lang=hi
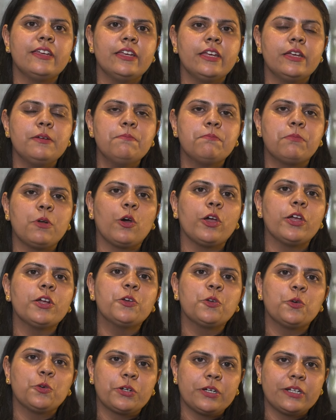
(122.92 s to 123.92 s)
ही एम्प्लॉय
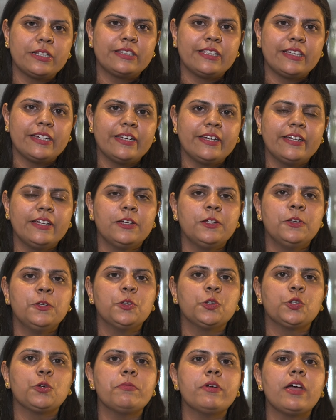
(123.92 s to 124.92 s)
ग्रो करता है
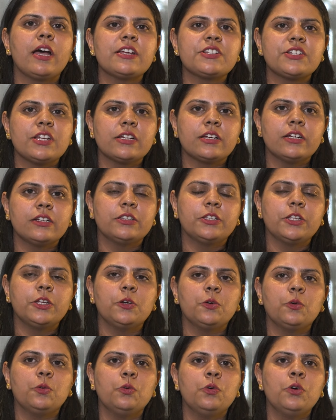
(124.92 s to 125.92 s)
तो मैं आशा
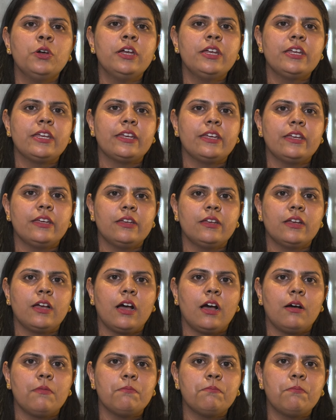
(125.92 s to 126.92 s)
करती हूँ कि
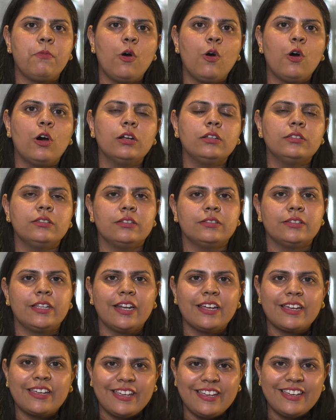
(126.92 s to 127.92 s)
बहुत
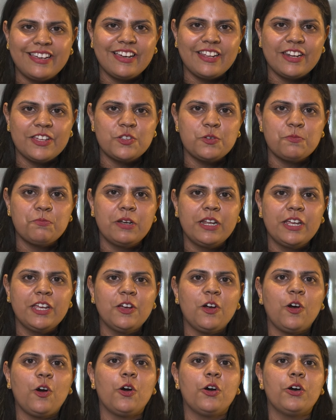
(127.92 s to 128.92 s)
तरक्की करे
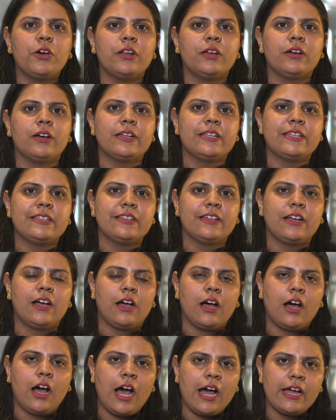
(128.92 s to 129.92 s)
जुबली और
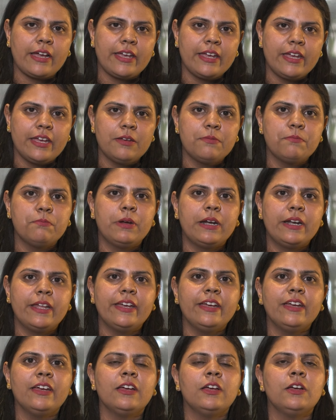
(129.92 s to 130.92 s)
आगे
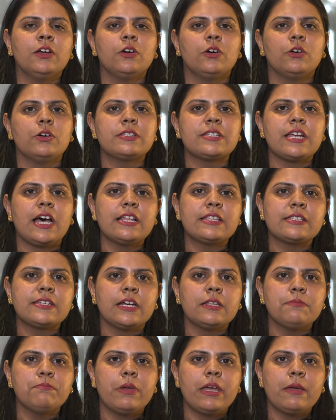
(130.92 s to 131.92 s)
बढ़े और साथ
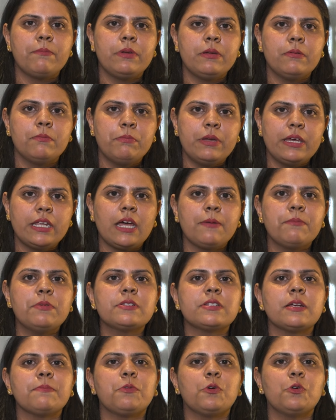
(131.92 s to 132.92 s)
साथ मैं भी मेरा
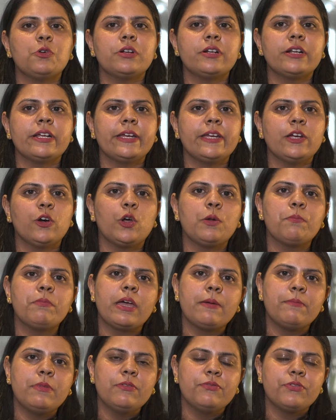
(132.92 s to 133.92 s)
भी सपोर्ट रहे और
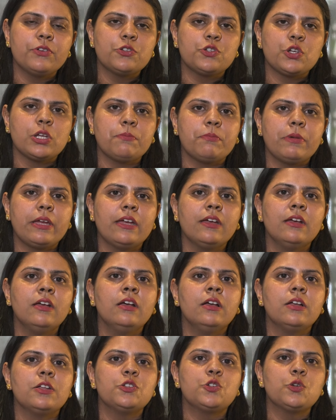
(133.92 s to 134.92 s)
मैं भी फ्यूचर में
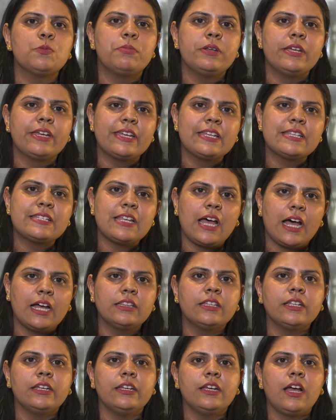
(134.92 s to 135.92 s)
जुबली के
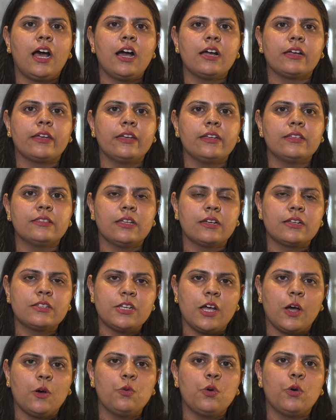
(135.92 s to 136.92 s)
साथ ही आगे तक
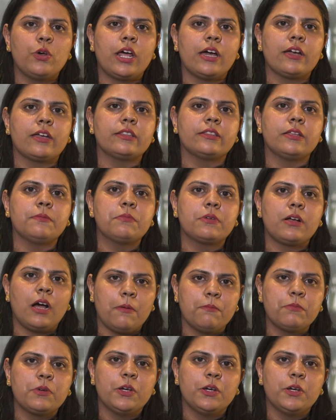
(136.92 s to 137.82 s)
जाऊं और आगे तक काम